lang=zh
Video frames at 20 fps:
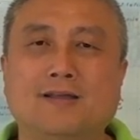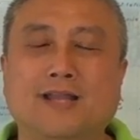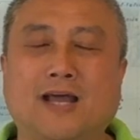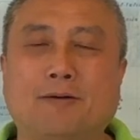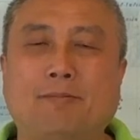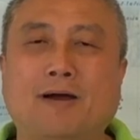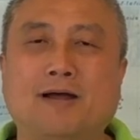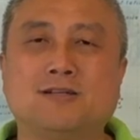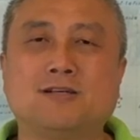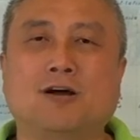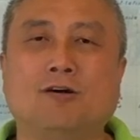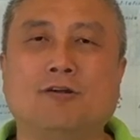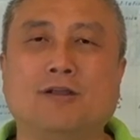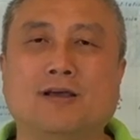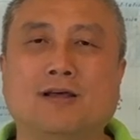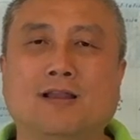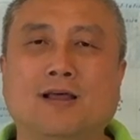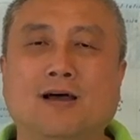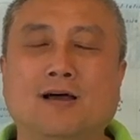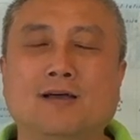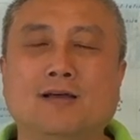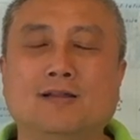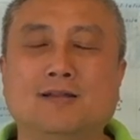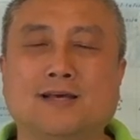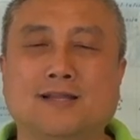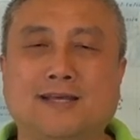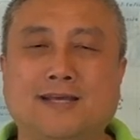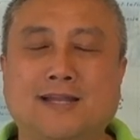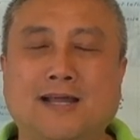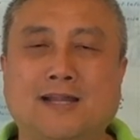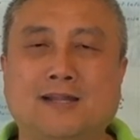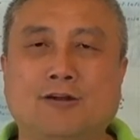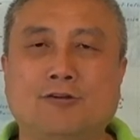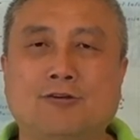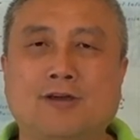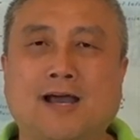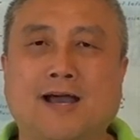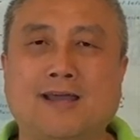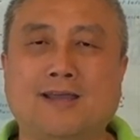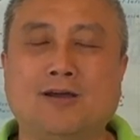哪怕超龄了，他在拿到
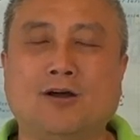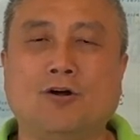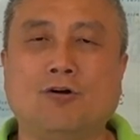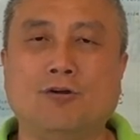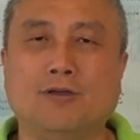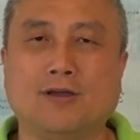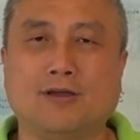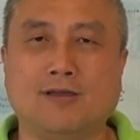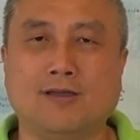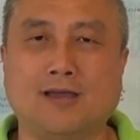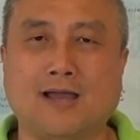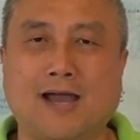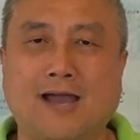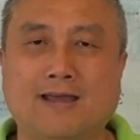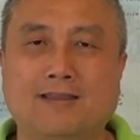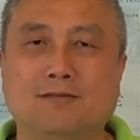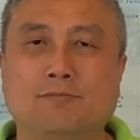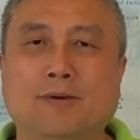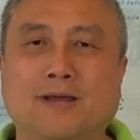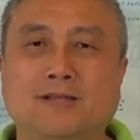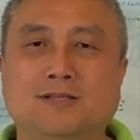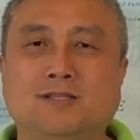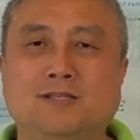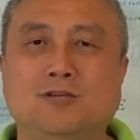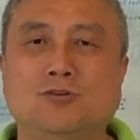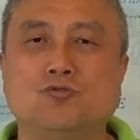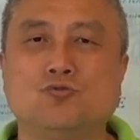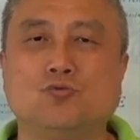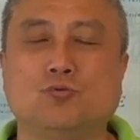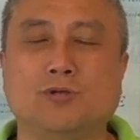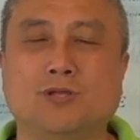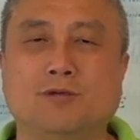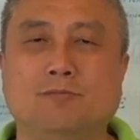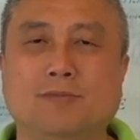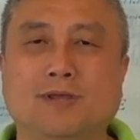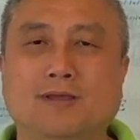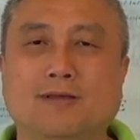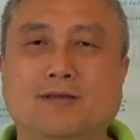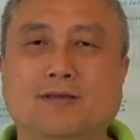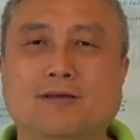绿卡以后，也可以给孩子办亲属移
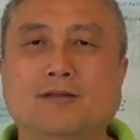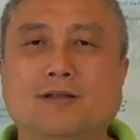民。